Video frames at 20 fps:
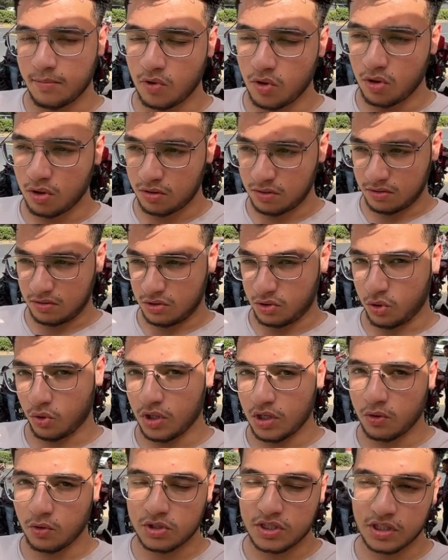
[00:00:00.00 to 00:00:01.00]
हम लोग
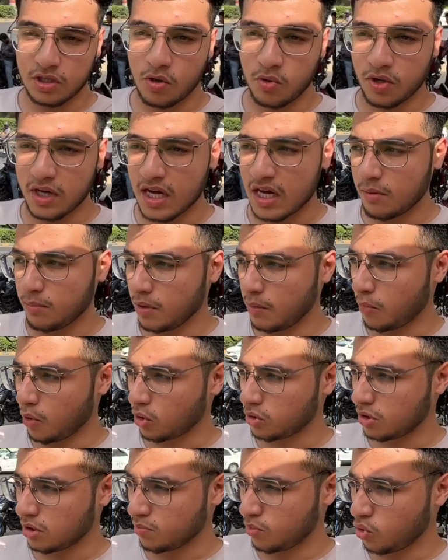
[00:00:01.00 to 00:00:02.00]
छोले कुलचे खाऊंगा यार हमें
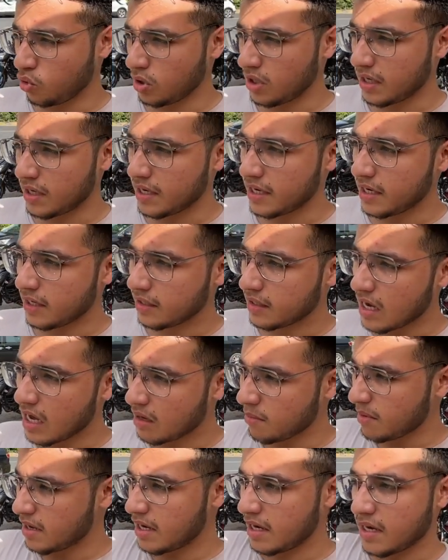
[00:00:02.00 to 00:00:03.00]
बहुत भूख लग रही है
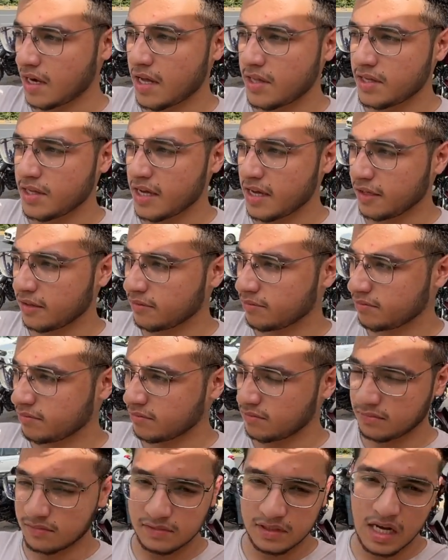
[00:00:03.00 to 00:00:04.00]
कार मैंने लगा दी है
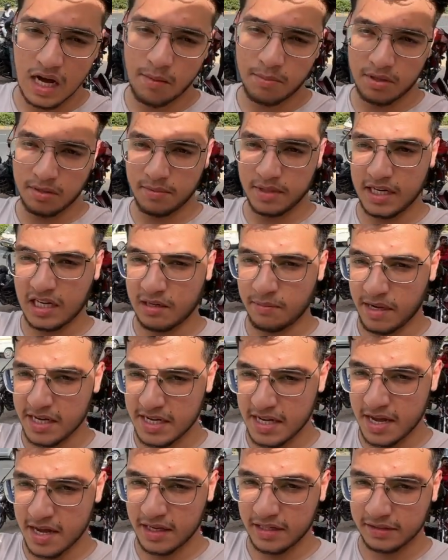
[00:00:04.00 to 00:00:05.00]
यहाँ पे मेरे एक
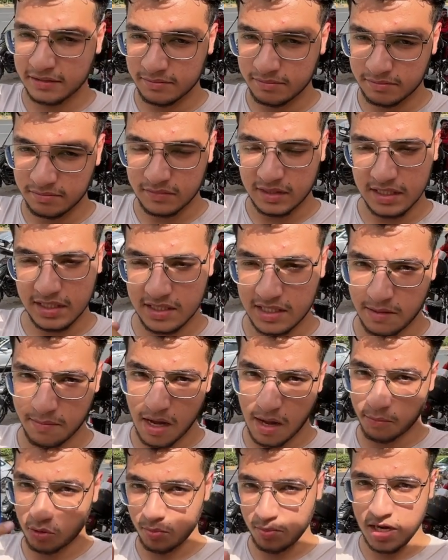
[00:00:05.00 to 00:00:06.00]
भैया हैं इनसे
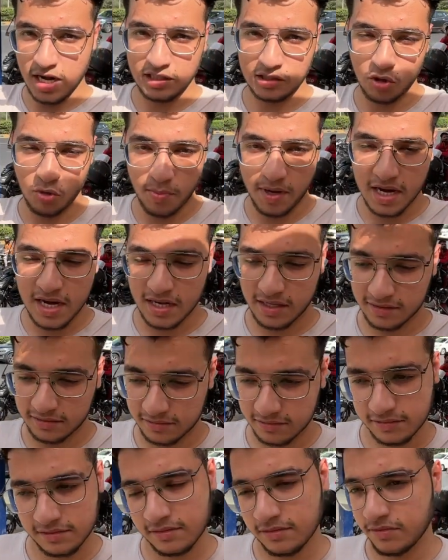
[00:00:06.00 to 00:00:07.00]
मैं आपको मिलाता हूँ पहले
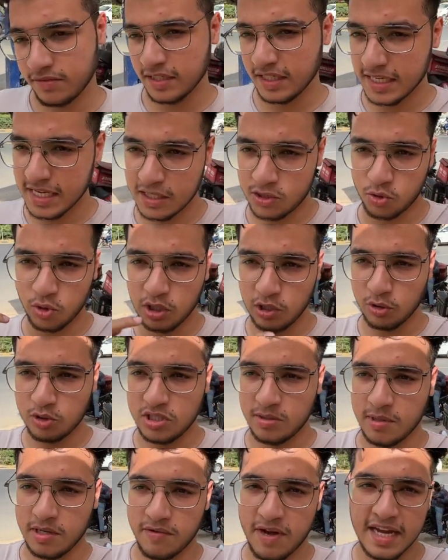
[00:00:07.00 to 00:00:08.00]
फिर ये छोले
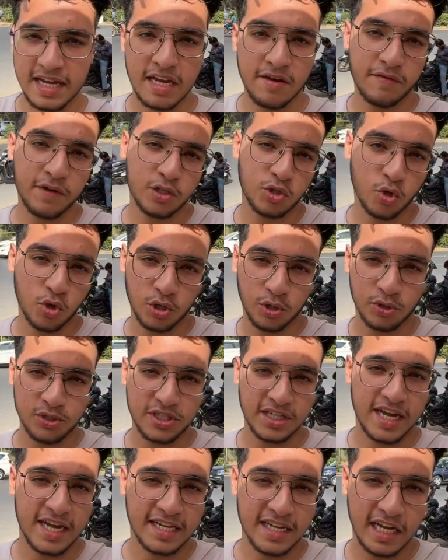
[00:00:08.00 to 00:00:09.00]
कुलचे बनवाएंगे फिर छोले
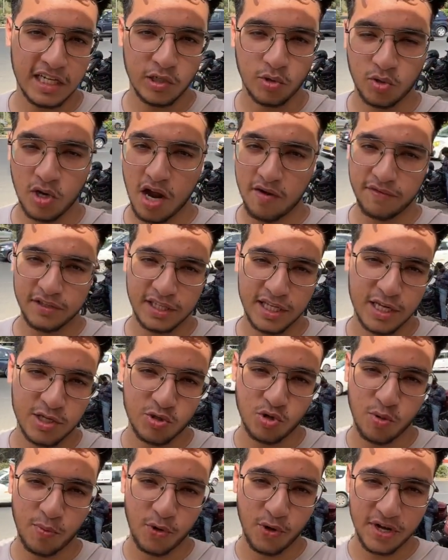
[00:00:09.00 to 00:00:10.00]
कुलचे खाएंगे आ जाओ काफी तेज
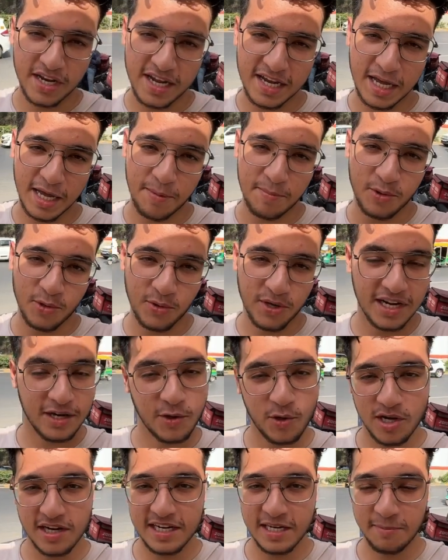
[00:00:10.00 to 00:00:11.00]
धूप हो रही है गर्मी हो रही है
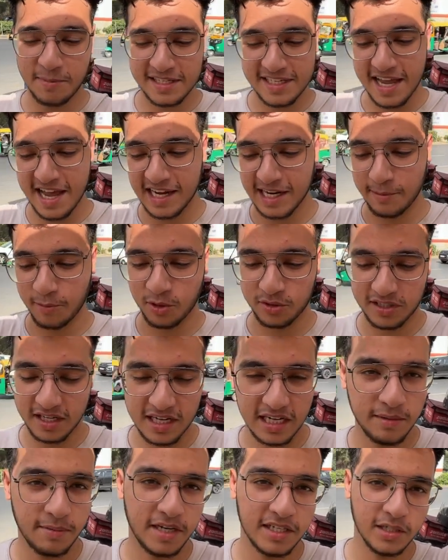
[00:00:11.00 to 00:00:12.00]
कोई नहीं मजा आएगा बहुत
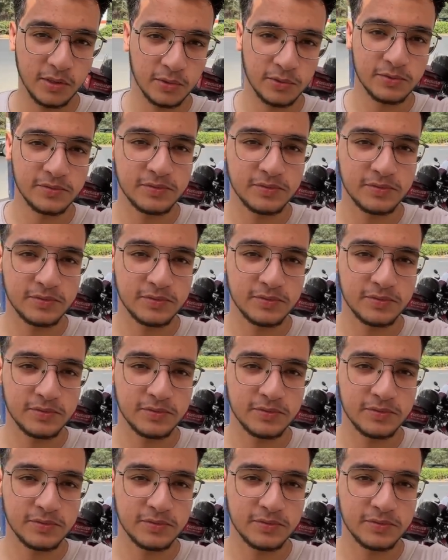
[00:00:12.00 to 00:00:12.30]
खाने में आ जाओ